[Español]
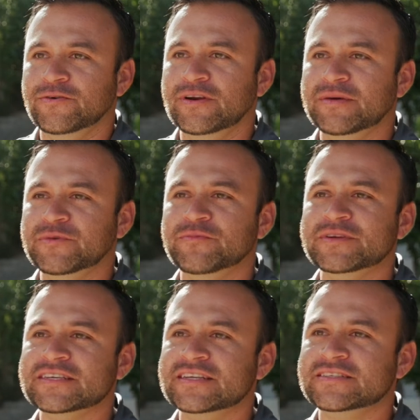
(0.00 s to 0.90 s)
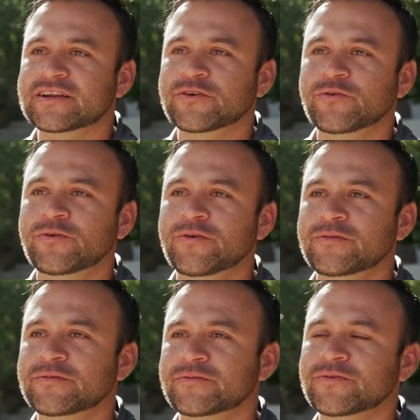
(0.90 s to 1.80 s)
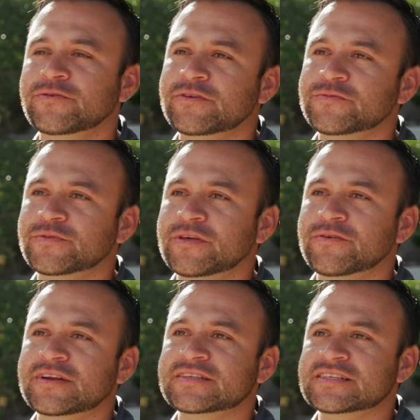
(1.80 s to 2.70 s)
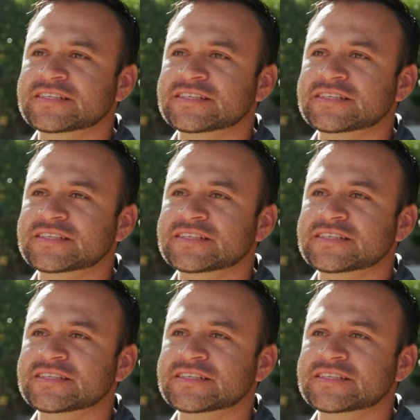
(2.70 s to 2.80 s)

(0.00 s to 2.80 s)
Hola, mi nombre es Cristian Angulo, uno de los fundadores de